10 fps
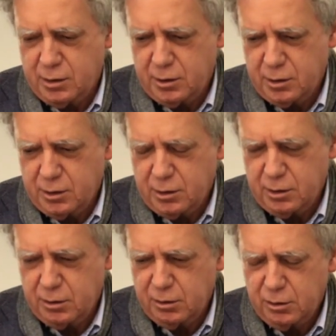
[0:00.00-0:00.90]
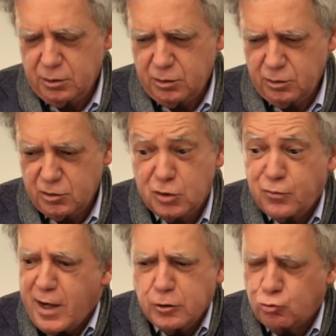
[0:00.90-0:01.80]
Eh, si
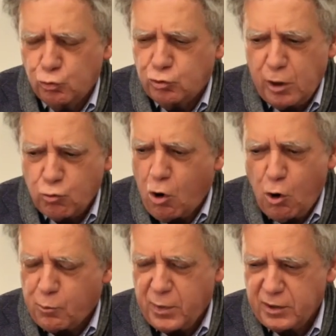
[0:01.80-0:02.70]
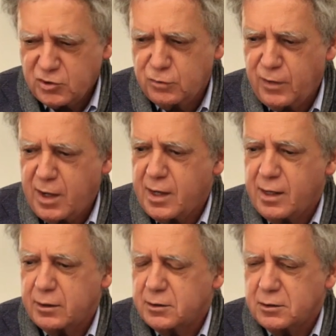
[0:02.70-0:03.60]
va in tutta Europa,
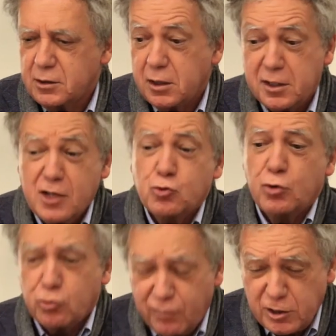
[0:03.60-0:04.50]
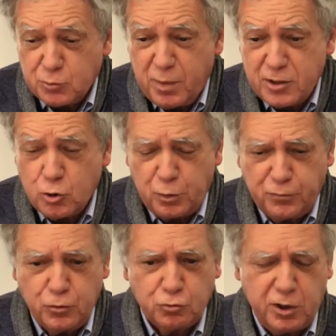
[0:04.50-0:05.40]
va, eh, riescono a trovare spazio
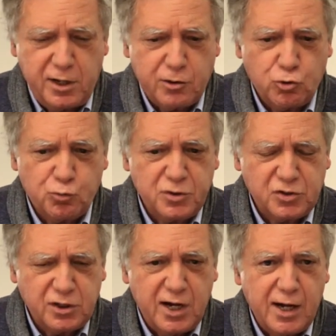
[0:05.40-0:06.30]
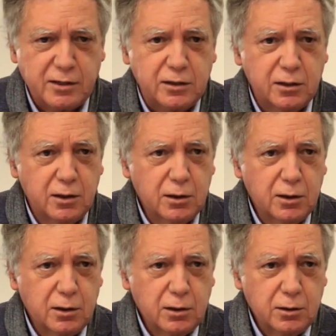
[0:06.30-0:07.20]
perfino tra i narcos messicani,
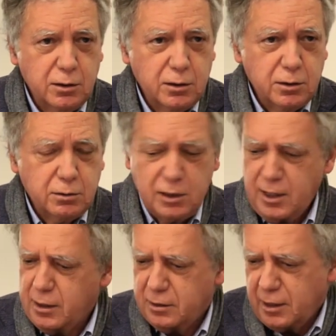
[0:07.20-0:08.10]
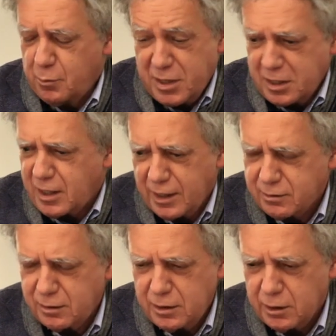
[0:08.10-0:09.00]
nella, nell'America
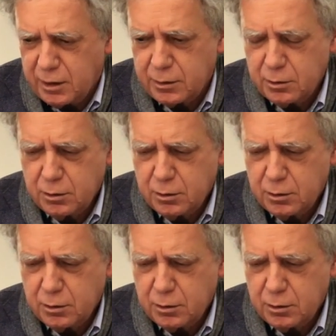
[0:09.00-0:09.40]
Latina.